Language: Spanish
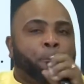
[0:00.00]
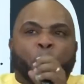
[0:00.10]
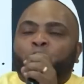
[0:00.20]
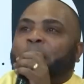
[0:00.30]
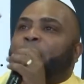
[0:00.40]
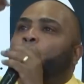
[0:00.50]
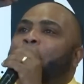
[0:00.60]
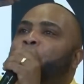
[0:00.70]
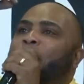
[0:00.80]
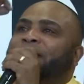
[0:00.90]
Porque
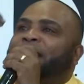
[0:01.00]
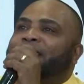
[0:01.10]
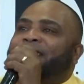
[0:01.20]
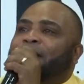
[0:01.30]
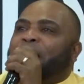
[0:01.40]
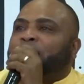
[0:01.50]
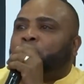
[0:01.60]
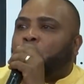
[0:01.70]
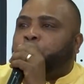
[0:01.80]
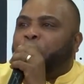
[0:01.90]
cuando las tinieblas
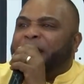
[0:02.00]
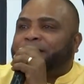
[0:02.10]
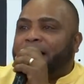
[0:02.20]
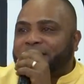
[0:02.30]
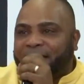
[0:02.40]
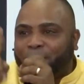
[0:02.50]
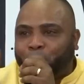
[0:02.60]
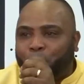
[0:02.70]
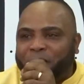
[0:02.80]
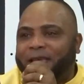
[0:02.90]
sospechan que en
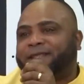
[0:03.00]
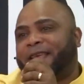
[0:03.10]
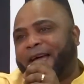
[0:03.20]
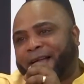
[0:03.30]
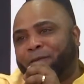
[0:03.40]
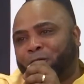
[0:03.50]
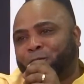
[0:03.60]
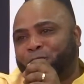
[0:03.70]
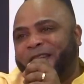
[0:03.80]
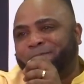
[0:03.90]
tu vida se le acabó
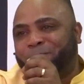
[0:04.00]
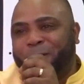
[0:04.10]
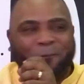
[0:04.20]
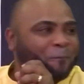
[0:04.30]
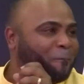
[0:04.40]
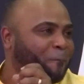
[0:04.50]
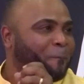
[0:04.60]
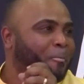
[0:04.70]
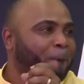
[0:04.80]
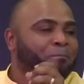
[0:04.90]
su tiempo,
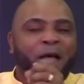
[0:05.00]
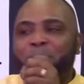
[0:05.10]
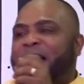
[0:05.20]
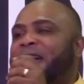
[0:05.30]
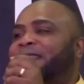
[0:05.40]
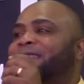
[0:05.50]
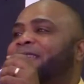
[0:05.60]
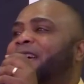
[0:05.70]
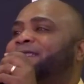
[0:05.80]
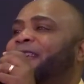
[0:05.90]
van a
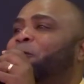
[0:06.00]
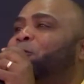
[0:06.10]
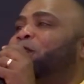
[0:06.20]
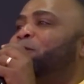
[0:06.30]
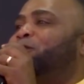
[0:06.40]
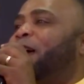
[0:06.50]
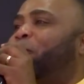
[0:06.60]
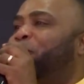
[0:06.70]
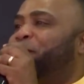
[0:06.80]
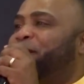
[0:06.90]
tratar de hacer el último
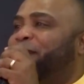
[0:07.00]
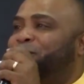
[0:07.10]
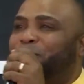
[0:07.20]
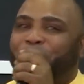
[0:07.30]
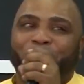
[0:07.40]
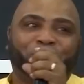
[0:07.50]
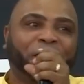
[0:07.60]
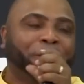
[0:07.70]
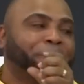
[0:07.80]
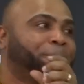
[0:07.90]
sacudimiento
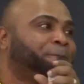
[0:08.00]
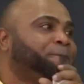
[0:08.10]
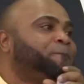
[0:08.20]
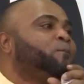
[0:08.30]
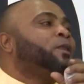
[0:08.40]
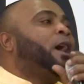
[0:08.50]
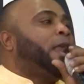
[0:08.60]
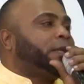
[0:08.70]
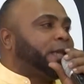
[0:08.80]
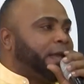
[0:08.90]
contigo.
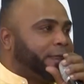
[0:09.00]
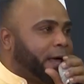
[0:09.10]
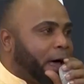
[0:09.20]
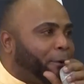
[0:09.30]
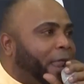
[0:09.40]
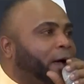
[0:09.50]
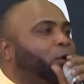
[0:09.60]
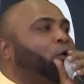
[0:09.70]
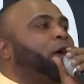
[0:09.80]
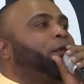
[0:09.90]
Ahora si nadie alaba la
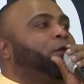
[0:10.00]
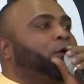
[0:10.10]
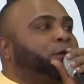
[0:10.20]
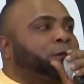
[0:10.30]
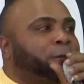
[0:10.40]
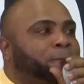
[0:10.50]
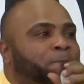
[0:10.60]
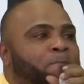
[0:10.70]
gloria de Dios.